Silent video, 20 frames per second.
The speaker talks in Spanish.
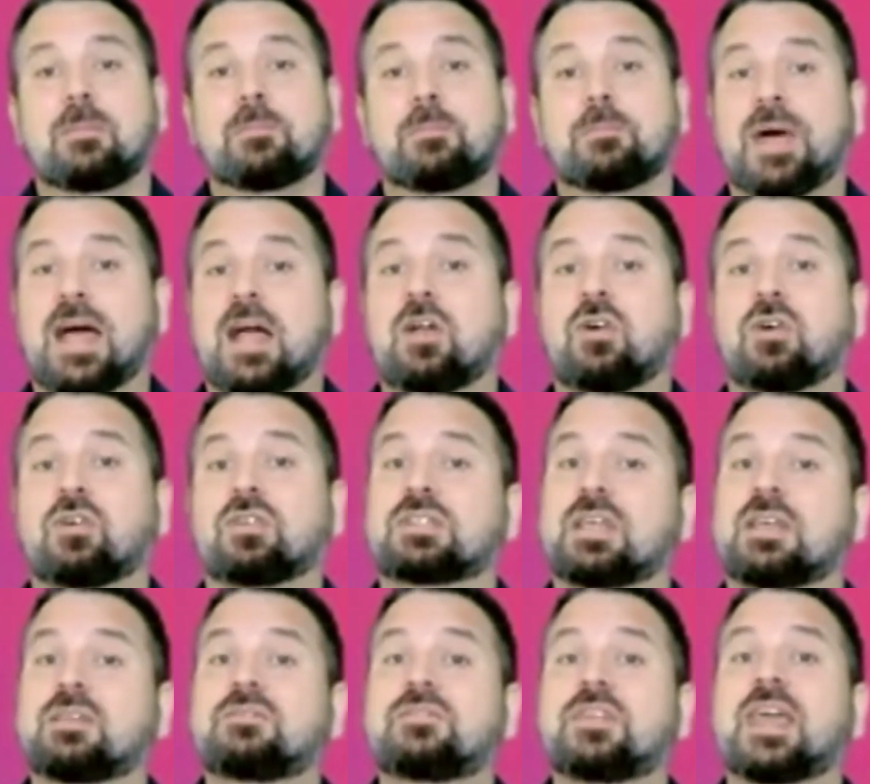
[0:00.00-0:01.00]
Paco,
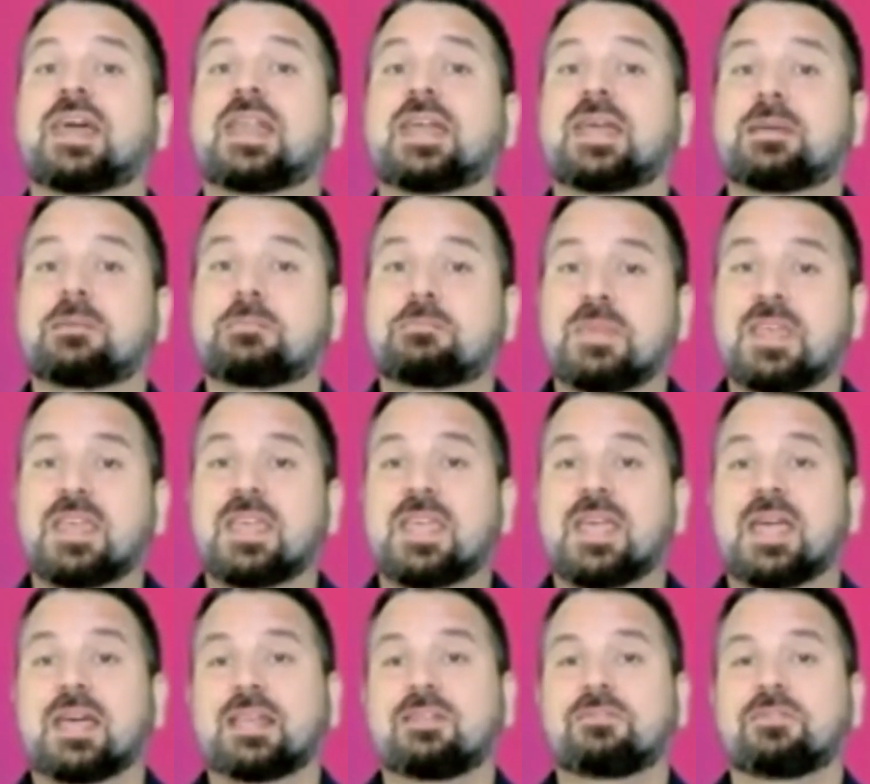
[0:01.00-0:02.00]
te enviaré mi
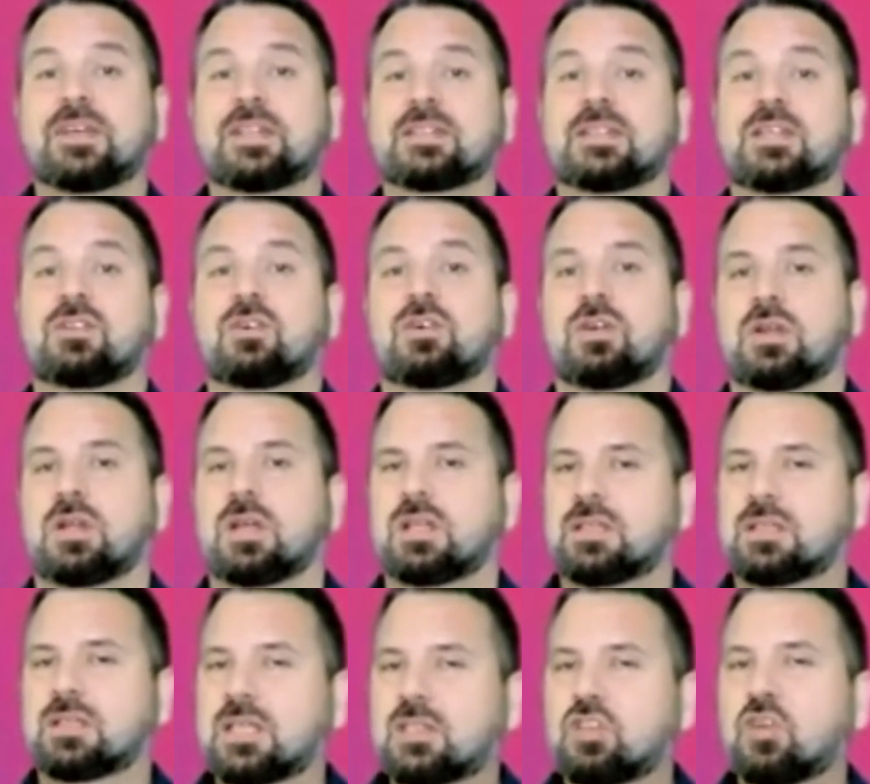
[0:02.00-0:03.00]
guía del vendedor.
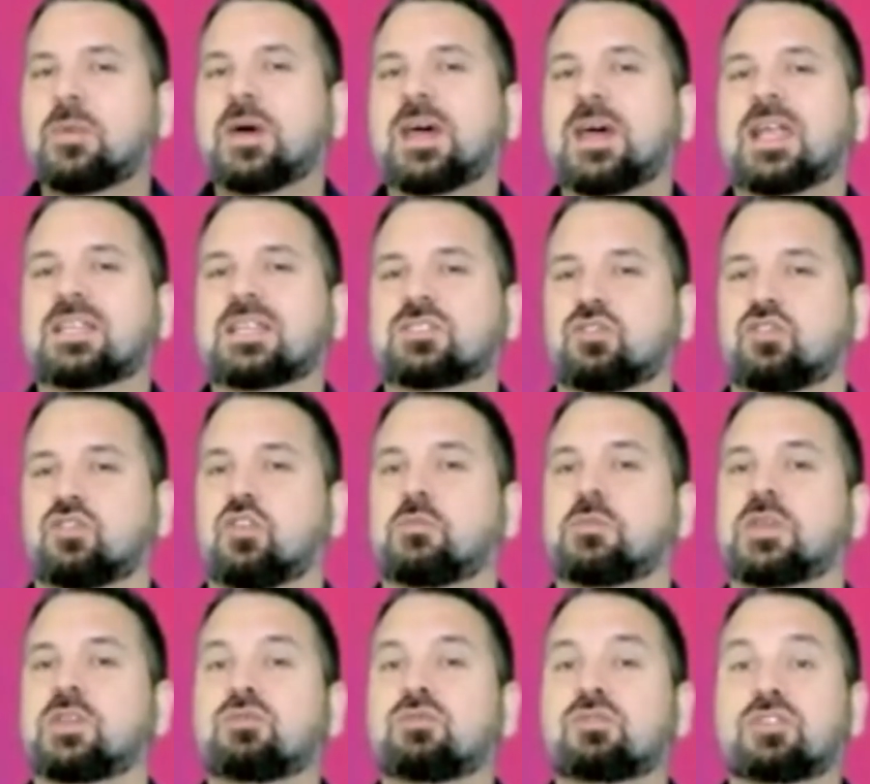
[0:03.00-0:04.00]
Te tomarás unos
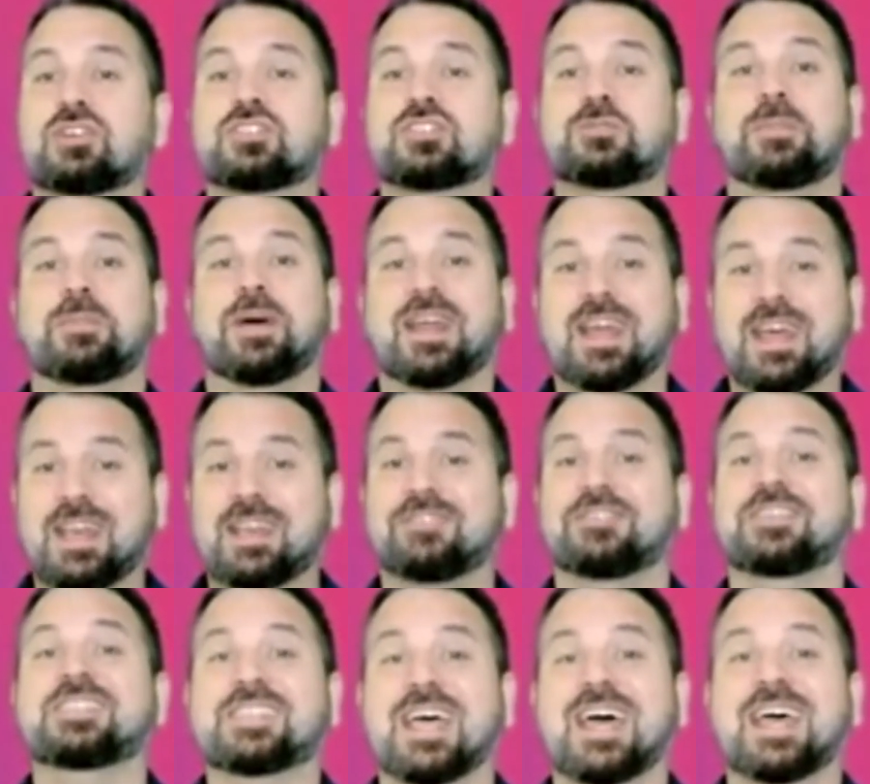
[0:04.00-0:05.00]
minutos para
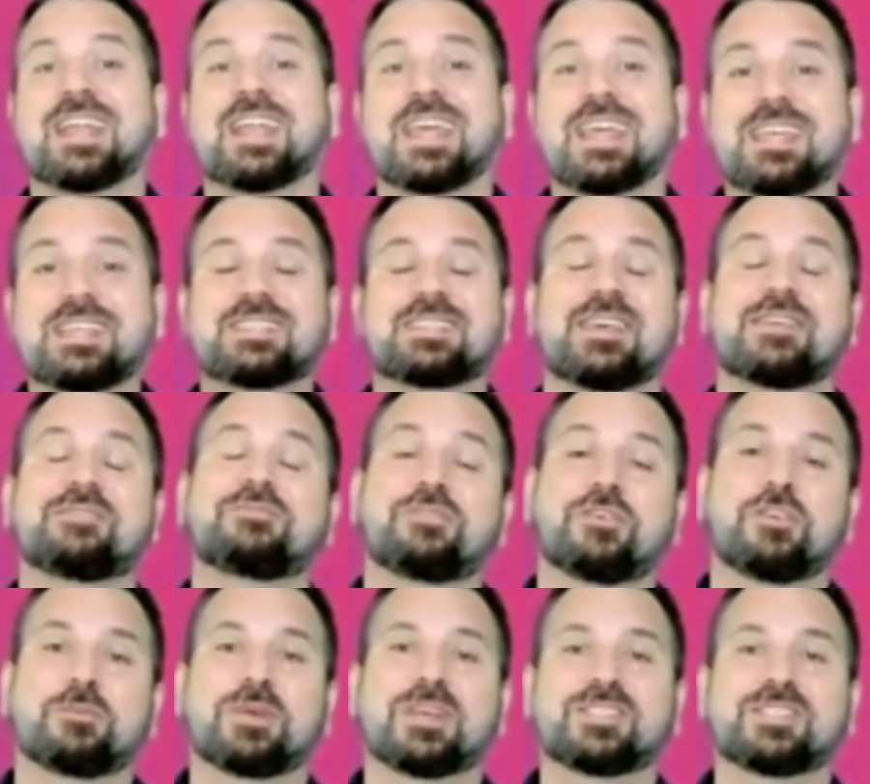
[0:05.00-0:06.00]
revisar esta
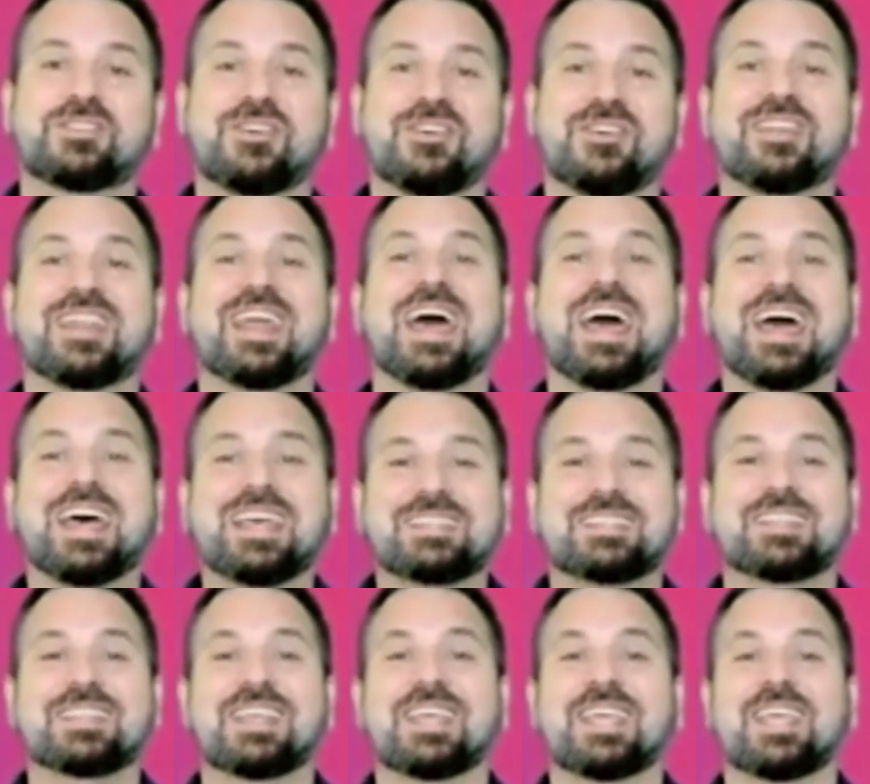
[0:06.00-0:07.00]
información
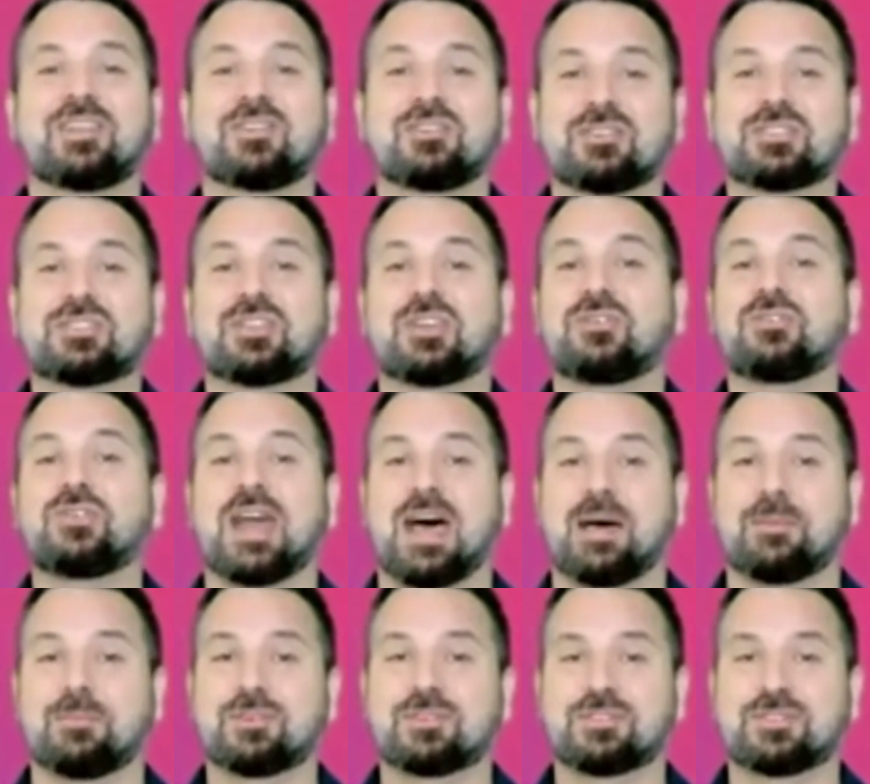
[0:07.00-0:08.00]
antes de que nos
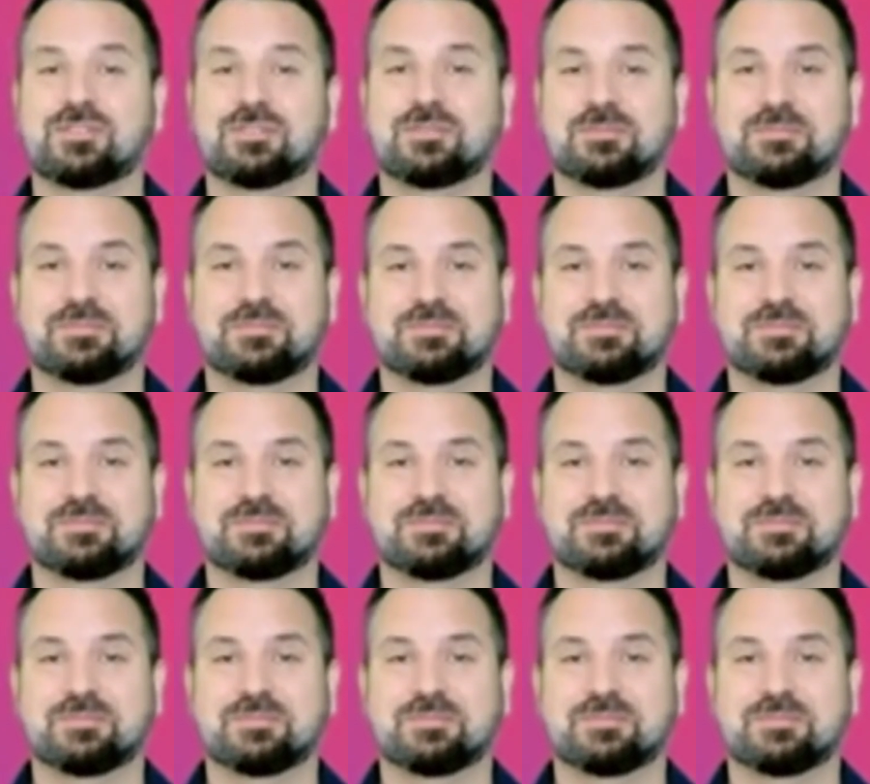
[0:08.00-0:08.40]
reunamos.